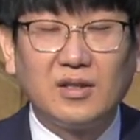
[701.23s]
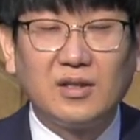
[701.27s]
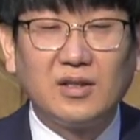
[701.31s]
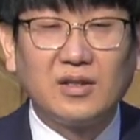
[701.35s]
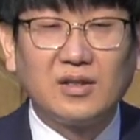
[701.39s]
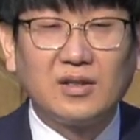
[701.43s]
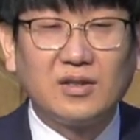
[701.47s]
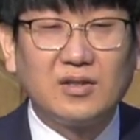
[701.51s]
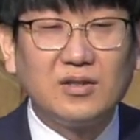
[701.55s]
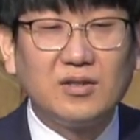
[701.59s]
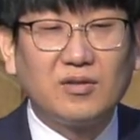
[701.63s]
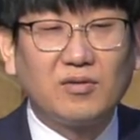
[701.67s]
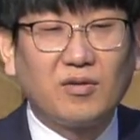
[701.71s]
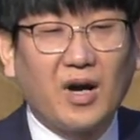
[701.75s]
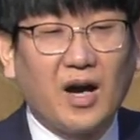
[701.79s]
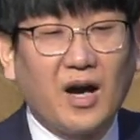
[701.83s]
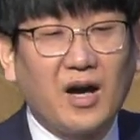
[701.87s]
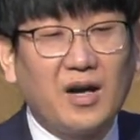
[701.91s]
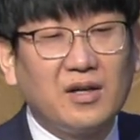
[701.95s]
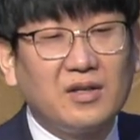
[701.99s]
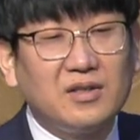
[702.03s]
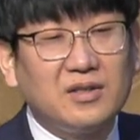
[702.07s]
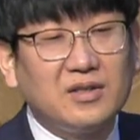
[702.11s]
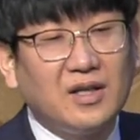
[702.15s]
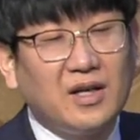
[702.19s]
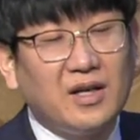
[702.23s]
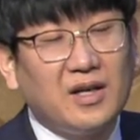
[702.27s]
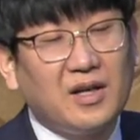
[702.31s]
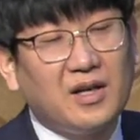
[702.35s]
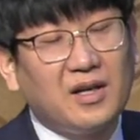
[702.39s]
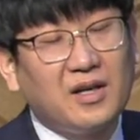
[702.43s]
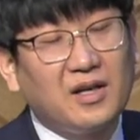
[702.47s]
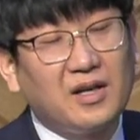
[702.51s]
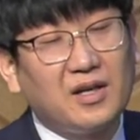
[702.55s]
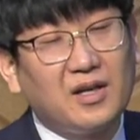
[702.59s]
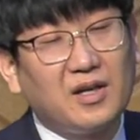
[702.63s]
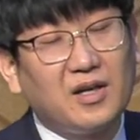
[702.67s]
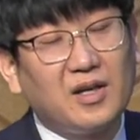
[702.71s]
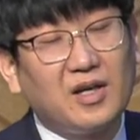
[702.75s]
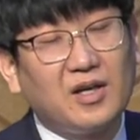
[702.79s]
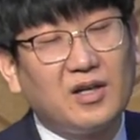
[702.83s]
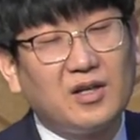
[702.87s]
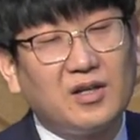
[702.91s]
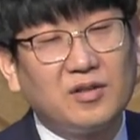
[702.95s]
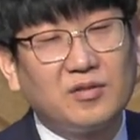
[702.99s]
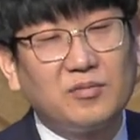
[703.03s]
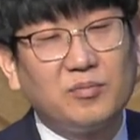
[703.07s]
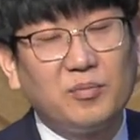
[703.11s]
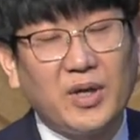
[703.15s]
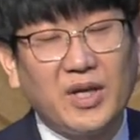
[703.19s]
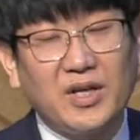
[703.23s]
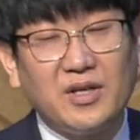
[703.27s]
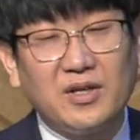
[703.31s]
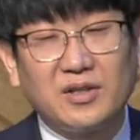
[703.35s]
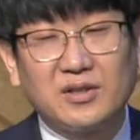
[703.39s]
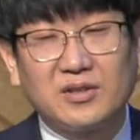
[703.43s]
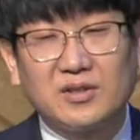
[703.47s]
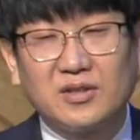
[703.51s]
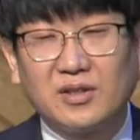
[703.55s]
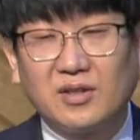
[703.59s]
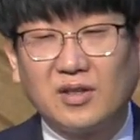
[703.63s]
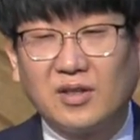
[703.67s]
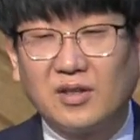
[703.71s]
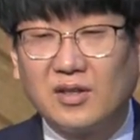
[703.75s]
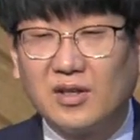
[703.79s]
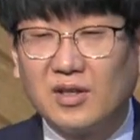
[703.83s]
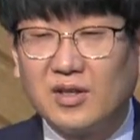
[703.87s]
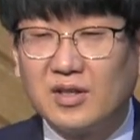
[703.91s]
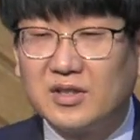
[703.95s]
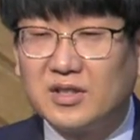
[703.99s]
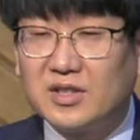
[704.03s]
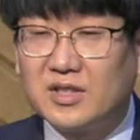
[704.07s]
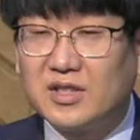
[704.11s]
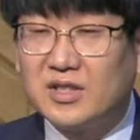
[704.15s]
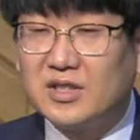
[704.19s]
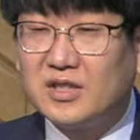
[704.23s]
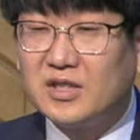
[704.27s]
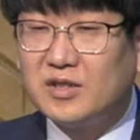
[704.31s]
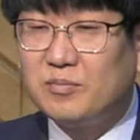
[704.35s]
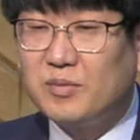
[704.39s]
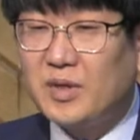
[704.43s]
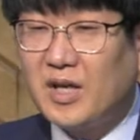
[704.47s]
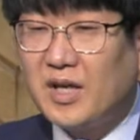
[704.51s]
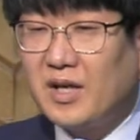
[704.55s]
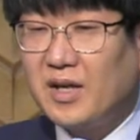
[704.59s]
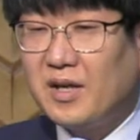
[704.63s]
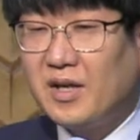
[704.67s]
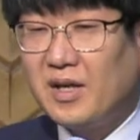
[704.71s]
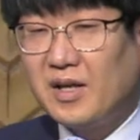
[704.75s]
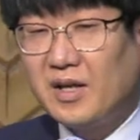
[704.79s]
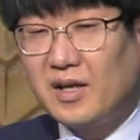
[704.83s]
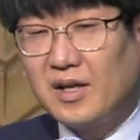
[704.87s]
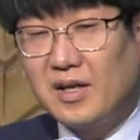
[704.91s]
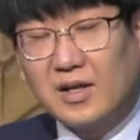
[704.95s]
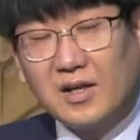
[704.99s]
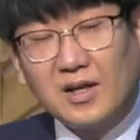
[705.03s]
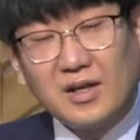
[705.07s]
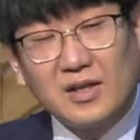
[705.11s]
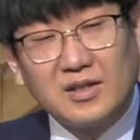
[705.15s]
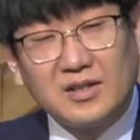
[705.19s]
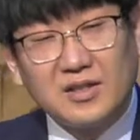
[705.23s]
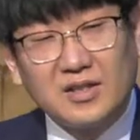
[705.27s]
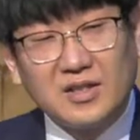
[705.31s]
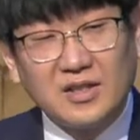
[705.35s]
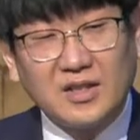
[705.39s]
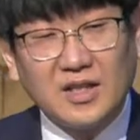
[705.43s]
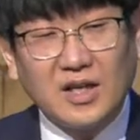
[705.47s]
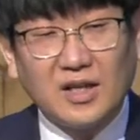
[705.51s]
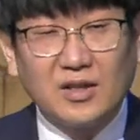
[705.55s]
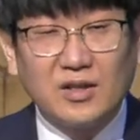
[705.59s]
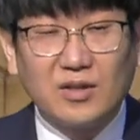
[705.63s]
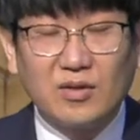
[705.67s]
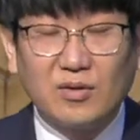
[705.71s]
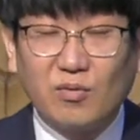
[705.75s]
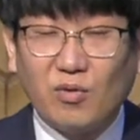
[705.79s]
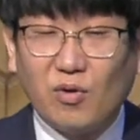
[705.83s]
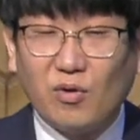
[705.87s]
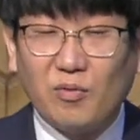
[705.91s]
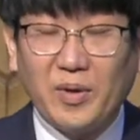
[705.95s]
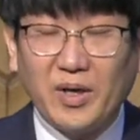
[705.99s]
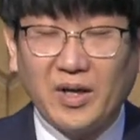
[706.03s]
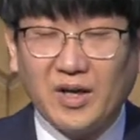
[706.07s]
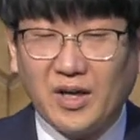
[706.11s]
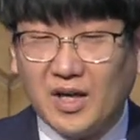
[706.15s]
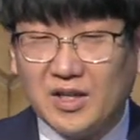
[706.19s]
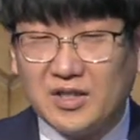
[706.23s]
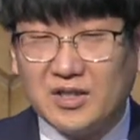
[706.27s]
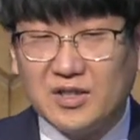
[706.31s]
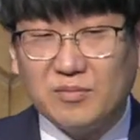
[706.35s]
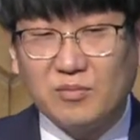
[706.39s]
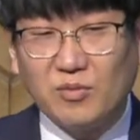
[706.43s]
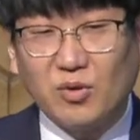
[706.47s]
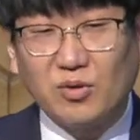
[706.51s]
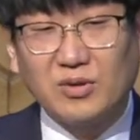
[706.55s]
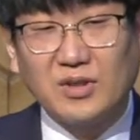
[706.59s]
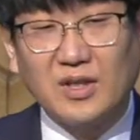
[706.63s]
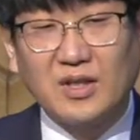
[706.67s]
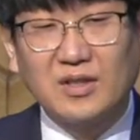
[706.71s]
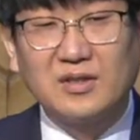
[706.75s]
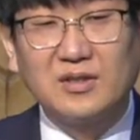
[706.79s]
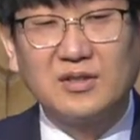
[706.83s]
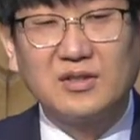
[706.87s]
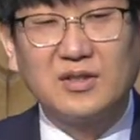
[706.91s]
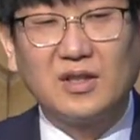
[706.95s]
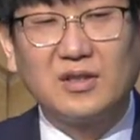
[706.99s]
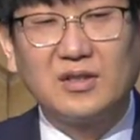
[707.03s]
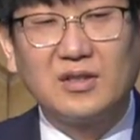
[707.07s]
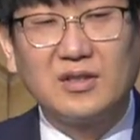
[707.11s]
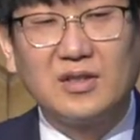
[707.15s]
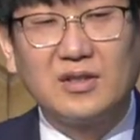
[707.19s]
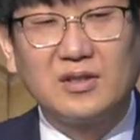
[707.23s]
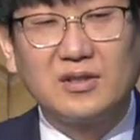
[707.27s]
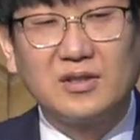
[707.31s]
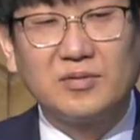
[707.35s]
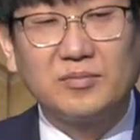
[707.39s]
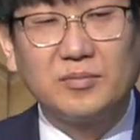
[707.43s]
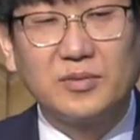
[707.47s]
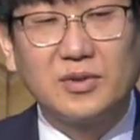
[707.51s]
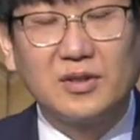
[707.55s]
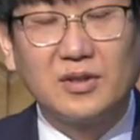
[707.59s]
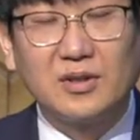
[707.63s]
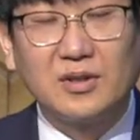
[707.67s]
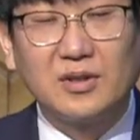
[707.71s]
그 과거에 얽매여서 지금의 신앙을 고백하지 못하는 자들이었습니다.